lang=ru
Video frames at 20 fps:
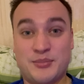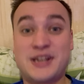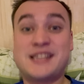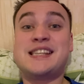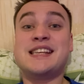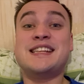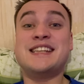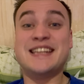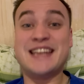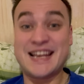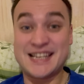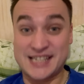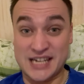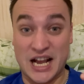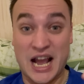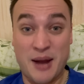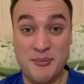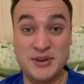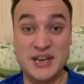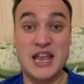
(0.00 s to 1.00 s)
Присоединяйся
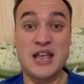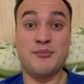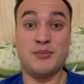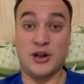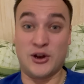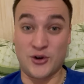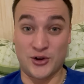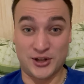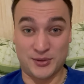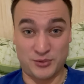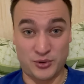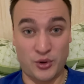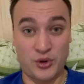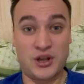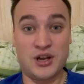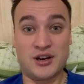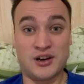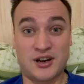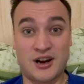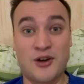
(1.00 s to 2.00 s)
ко мне и миллионам
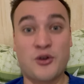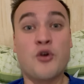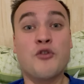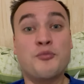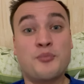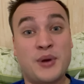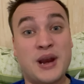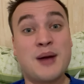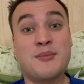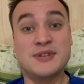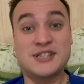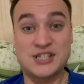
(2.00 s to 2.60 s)
других игроков прямо